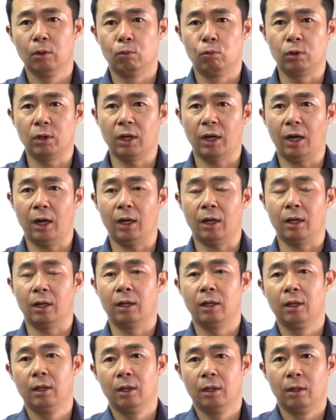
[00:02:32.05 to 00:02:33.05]

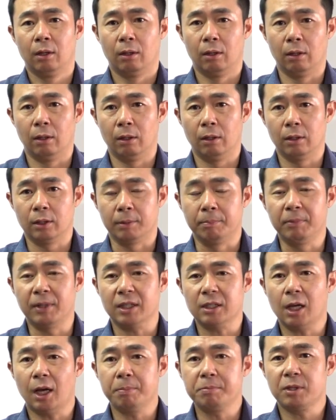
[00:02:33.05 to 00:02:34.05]
우리가 어,
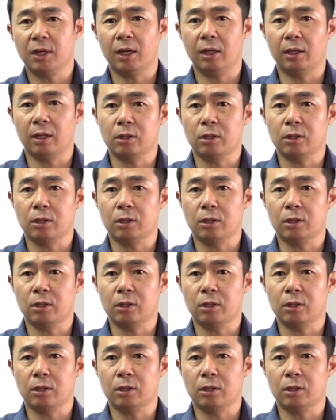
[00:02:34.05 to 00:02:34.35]
임대사업자에